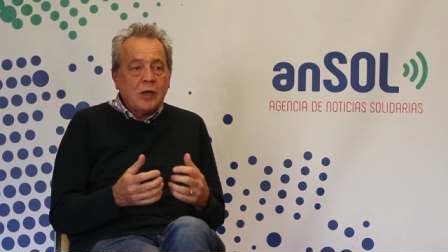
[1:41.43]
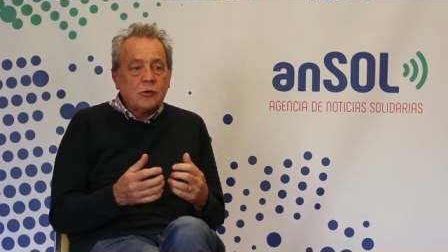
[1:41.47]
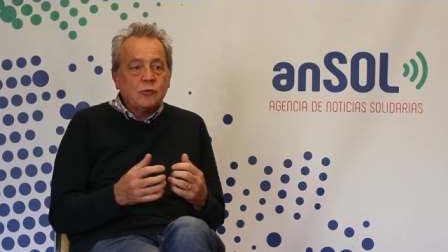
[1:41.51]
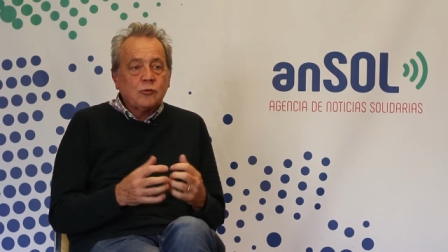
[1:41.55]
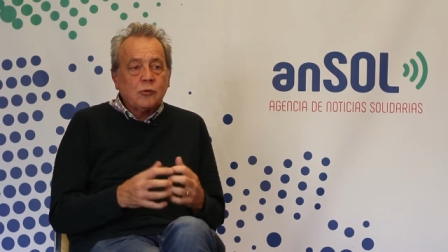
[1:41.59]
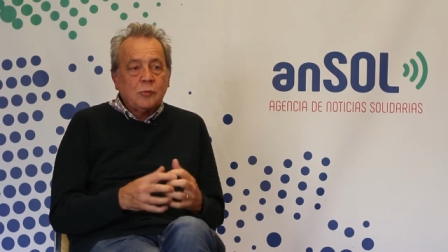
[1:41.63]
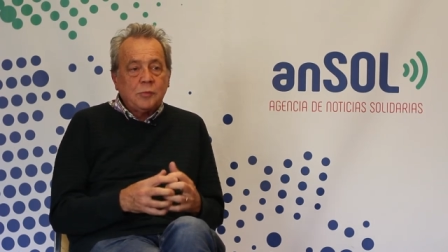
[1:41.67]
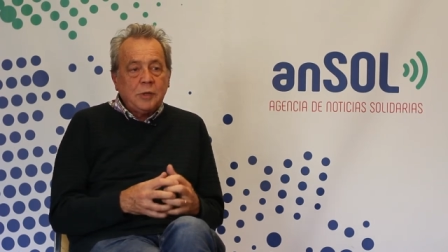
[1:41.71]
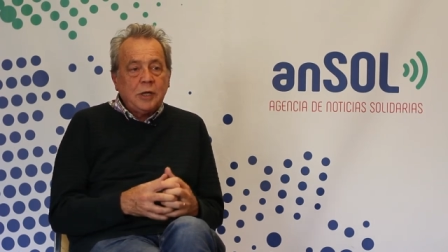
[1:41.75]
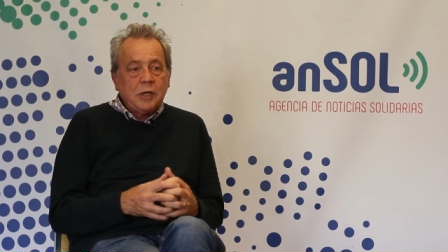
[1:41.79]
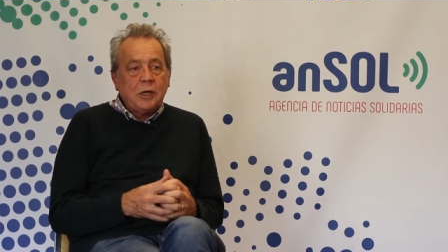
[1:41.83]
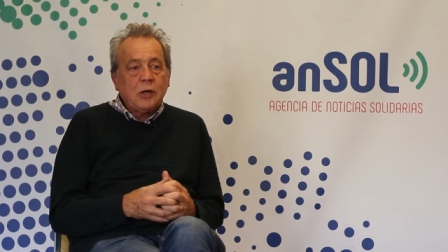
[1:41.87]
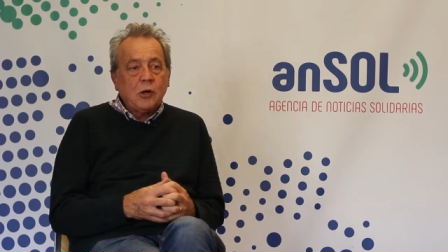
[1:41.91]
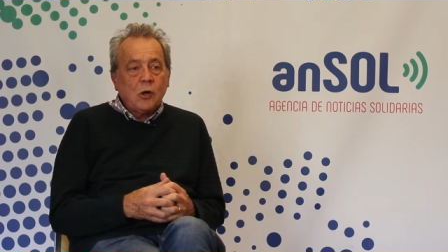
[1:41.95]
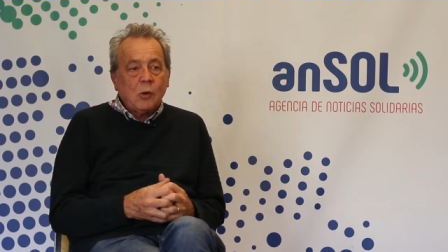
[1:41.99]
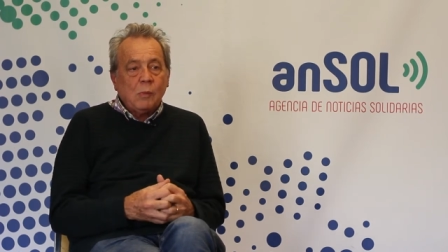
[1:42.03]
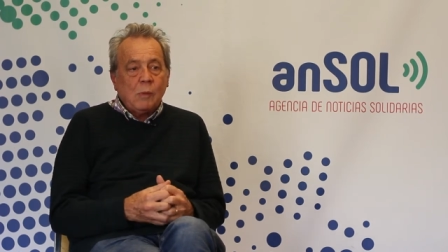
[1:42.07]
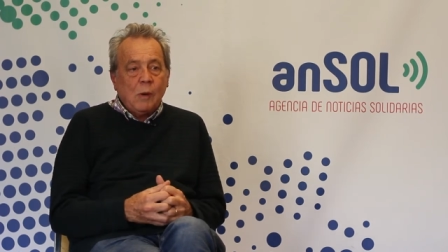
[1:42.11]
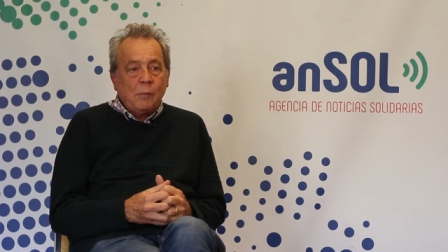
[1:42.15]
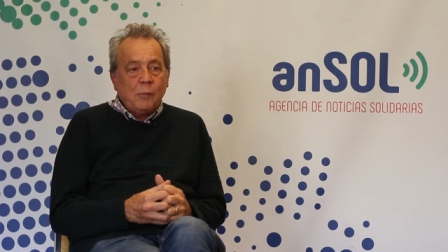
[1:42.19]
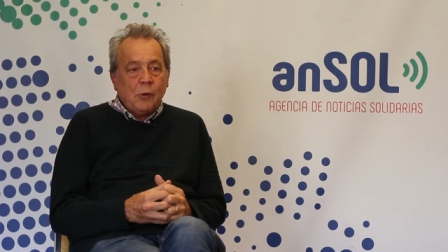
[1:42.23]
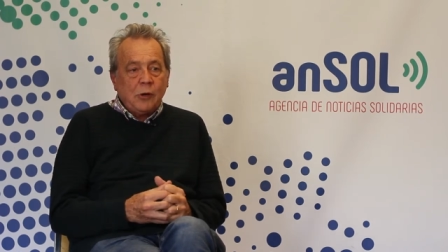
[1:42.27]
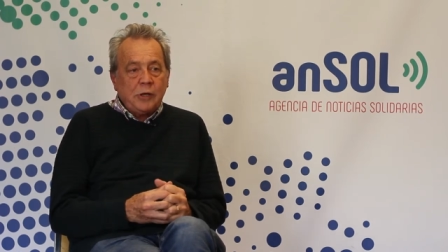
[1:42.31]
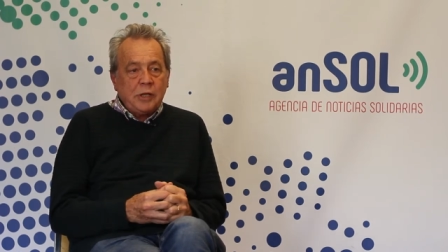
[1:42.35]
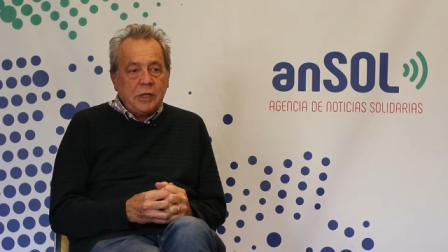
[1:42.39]
asumir
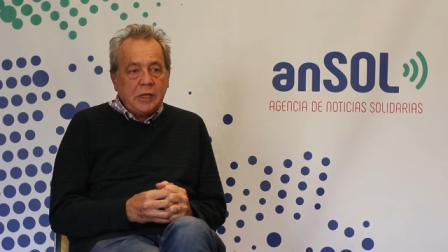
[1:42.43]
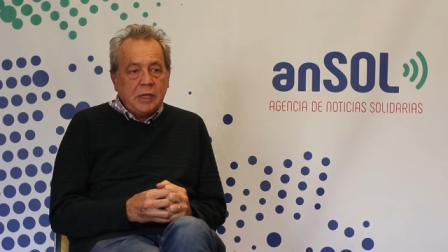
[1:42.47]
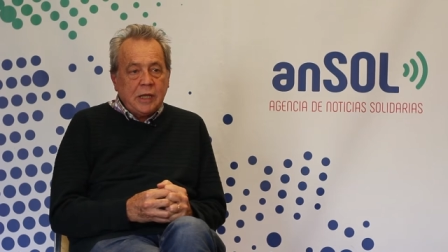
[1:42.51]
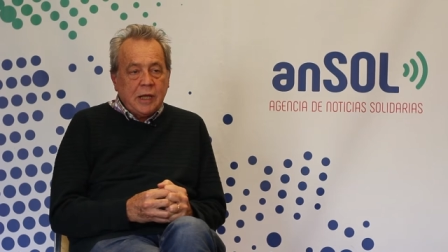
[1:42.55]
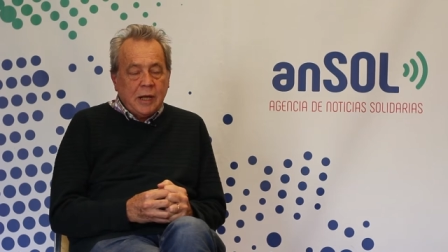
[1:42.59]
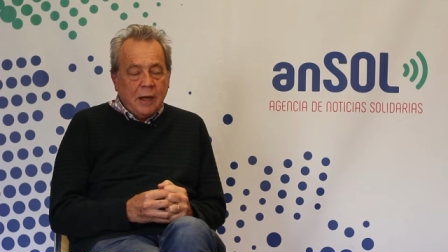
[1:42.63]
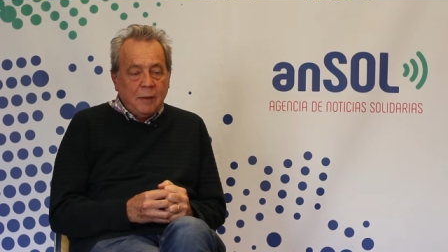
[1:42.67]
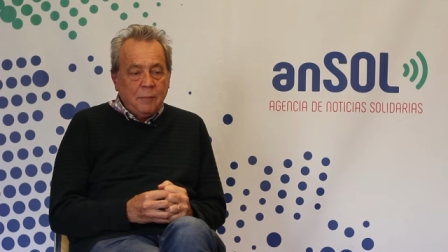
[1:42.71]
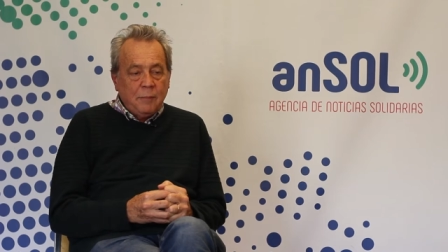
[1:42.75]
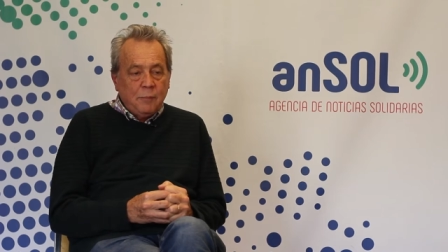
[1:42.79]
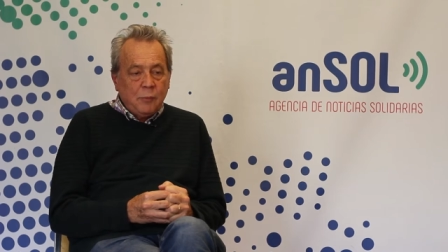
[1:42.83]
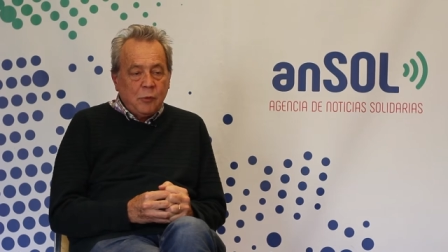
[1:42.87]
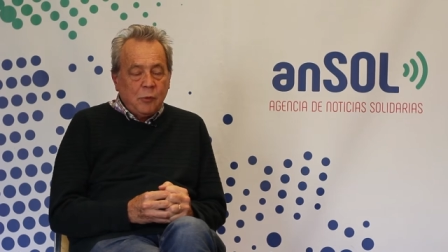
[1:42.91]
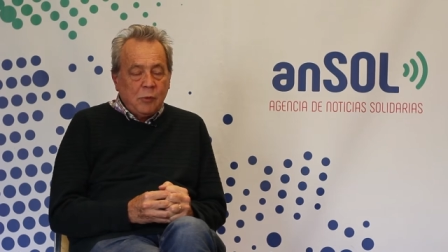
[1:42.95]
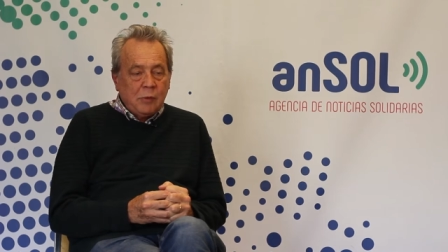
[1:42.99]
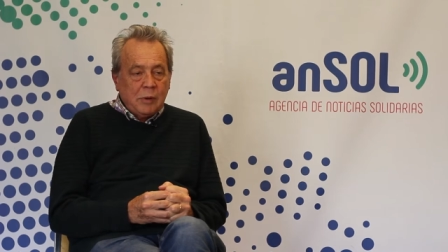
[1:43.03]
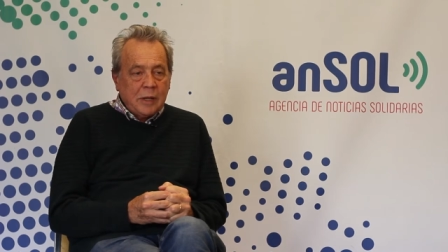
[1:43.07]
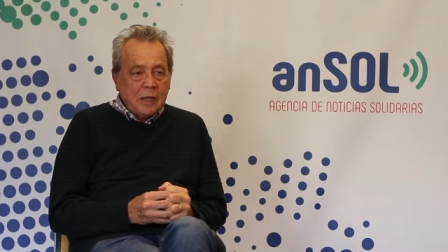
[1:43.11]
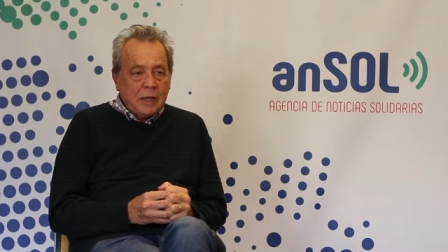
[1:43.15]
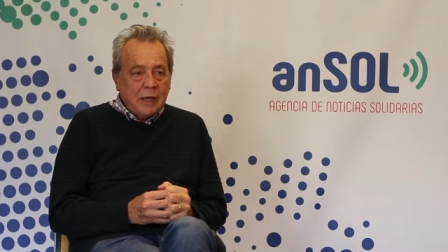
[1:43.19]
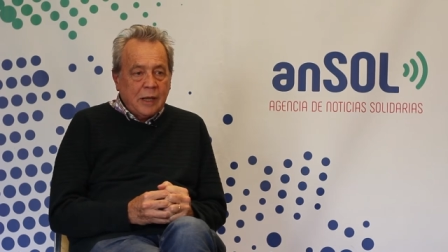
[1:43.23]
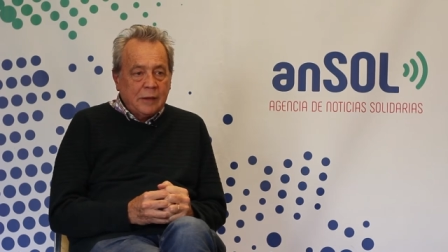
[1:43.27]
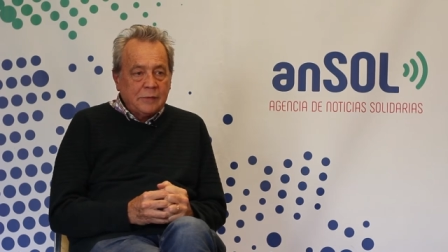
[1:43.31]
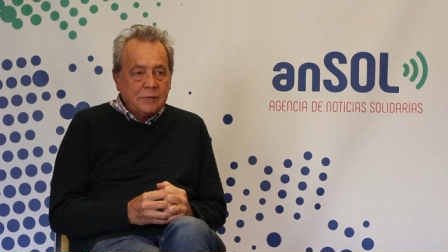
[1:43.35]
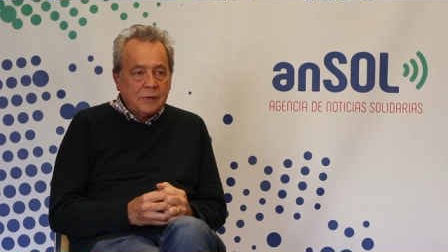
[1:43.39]
como políticas
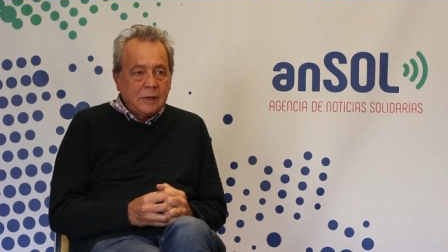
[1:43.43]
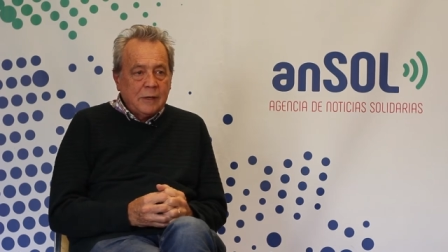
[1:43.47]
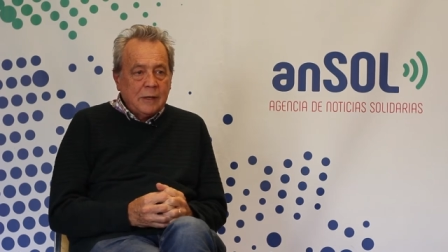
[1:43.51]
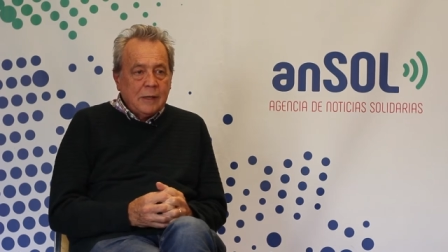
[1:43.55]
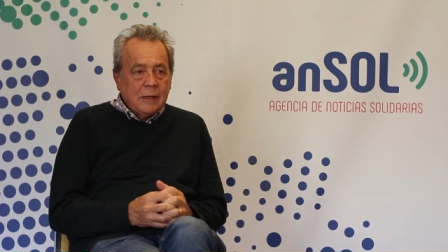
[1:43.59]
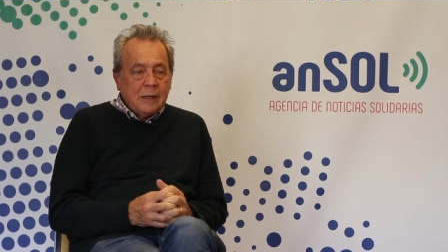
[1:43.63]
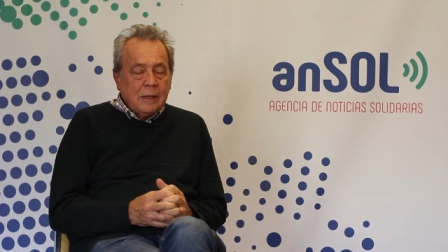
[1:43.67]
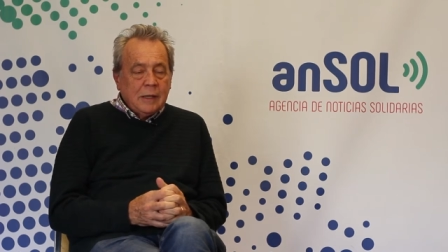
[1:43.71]
públicas.